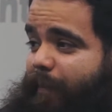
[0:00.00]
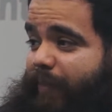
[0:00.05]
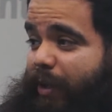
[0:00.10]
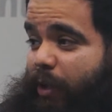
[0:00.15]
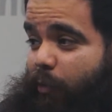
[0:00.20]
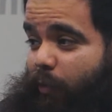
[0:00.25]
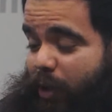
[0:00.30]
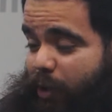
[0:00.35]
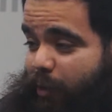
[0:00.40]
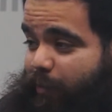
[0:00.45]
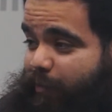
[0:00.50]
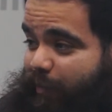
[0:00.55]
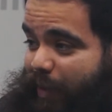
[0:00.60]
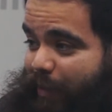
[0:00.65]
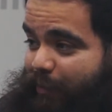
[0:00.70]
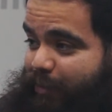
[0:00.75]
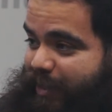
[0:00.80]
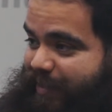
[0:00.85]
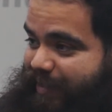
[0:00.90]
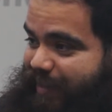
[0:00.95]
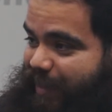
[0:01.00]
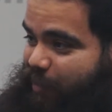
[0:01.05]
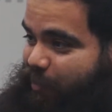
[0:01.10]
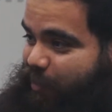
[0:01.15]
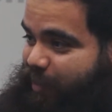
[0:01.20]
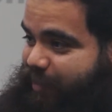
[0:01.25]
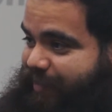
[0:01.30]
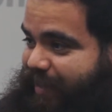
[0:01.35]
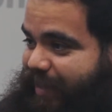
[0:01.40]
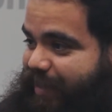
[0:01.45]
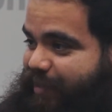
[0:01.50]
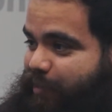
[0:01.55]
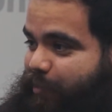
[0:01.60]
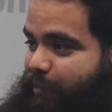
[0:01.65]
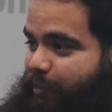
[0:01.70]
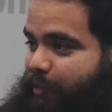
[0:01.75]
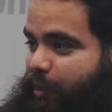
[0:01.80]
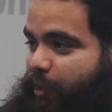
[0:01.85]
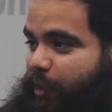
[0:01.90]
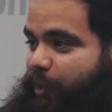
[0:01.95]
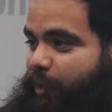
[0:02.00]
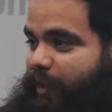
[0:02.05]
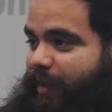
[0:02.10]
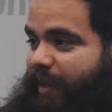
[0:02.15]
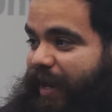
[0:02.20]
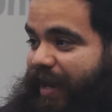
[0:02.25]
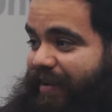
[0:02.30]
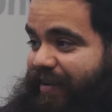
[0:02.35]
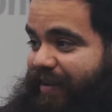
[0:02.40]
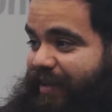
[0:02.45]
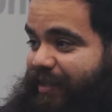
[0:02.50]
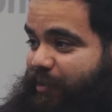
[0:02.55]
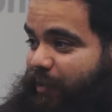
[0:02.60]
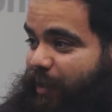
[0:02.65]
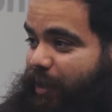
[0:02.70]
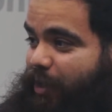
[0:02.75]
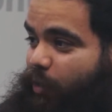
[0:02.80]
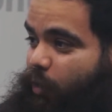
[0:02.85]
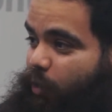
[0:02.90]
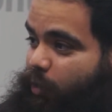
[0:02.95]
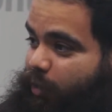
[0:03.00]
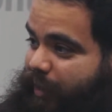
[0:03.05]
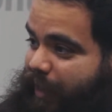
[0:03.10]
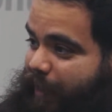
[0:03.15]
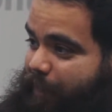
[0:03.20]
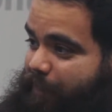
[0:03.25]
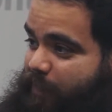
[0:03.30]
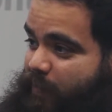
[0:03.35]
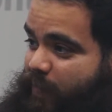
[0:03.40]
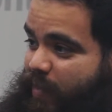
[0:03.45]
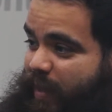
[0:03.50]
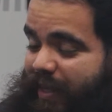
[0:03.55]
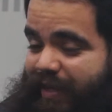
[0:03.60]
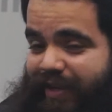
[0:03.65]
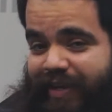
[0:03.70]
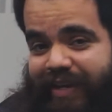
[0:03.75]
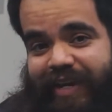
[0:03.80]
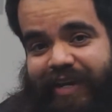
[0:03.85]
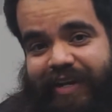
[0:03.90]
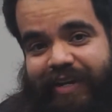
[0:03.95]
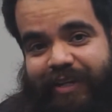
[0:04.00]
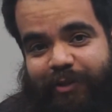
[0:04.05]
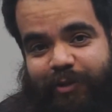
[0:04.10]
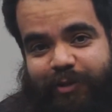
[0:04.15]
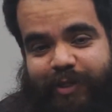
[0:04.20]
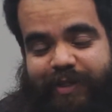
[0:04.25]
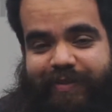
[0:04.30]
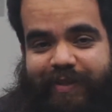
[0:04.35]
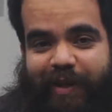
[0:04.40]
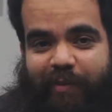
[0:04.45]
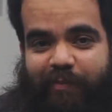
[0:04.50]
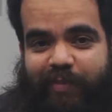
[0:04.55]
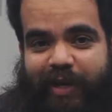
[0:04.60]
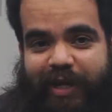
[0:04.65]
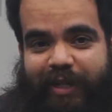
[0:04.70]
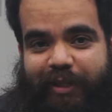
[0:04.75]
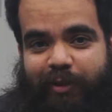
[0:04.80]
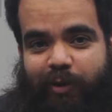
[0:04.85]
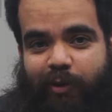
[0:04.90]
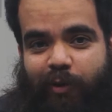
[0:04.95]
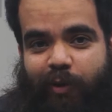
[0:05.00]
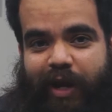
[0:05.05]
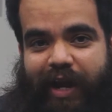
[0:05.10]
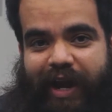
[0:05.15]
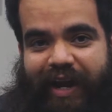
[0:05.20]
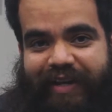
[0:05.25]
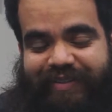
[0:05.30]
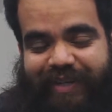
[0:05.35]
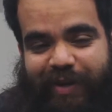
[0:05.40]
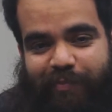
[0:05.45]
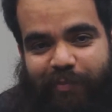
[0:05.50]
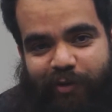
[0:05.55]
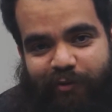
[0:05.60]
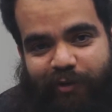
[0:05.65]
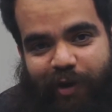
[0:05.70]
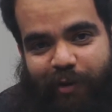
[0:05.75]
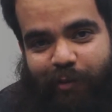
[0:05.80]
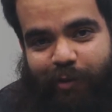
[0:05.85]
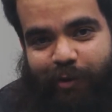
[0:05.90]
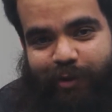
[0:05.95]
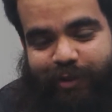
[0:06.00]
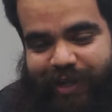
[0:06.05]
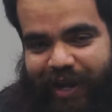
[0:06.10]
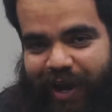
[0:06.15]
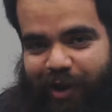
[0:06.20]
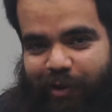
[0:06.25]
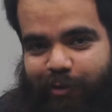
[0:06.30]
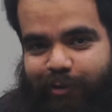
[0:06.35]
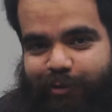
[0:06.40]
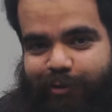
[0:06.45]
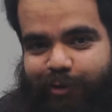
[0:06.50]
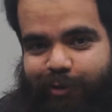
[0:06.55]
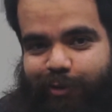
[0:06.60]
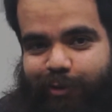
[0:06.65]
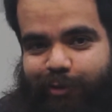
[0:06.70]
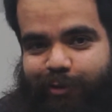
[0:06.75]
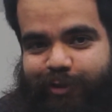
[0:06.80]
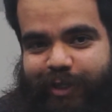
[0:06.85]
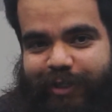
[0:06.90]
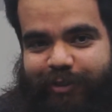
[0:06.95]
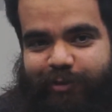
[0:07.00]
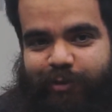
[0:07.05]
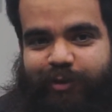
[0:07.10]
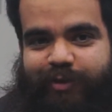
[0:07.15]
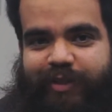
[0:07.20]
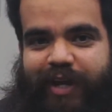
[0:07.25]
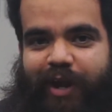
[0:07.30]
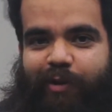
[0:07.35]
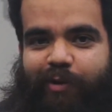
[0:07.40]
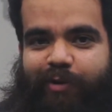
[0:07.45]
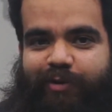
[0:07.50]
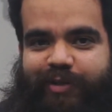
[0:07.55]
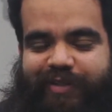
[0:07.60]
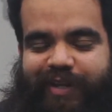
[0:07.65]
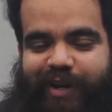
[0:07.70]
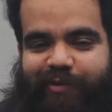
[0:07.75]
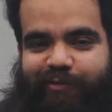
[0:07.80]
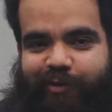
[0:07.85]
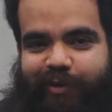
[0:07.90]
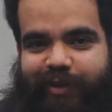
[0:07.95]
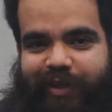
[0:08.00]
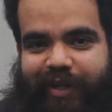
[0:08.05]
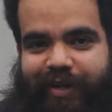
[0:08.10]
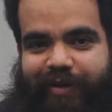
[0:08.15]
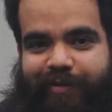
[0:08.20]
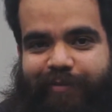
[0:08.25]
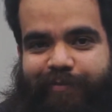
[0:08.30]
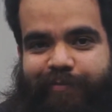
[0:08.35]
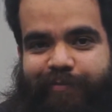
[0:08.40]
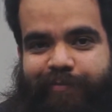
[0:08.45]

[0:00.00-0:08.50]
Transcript: Pero bueno, vamos a seguir con esta discusión al regreso del corte. Quienes nos están viendo en casa, por favor, sigan con nosotros estos diálogos desde la frontera.